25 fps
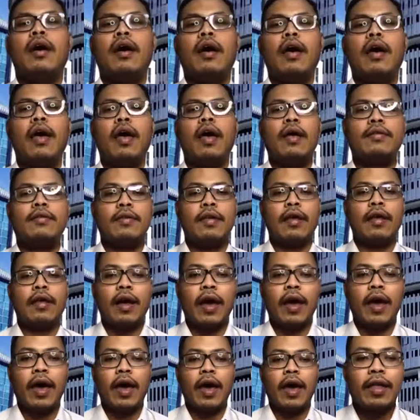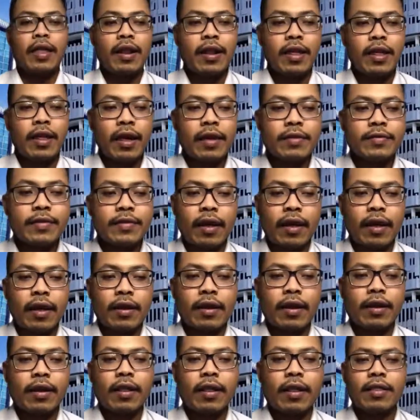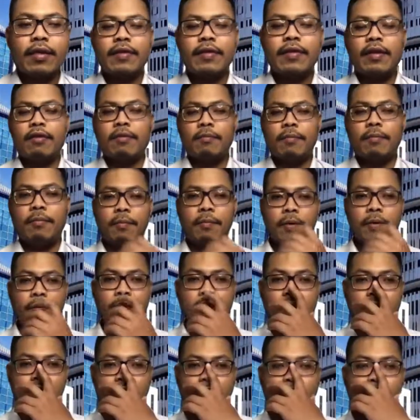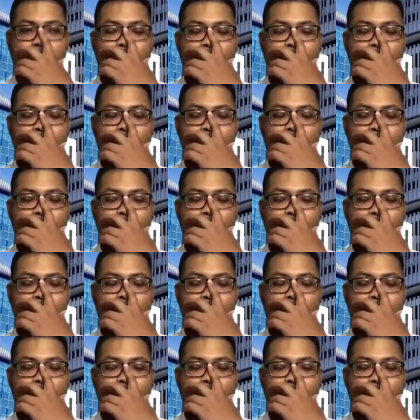Eh, kayaknya linknya salah deh. Nanti saya coba perbaiki ya.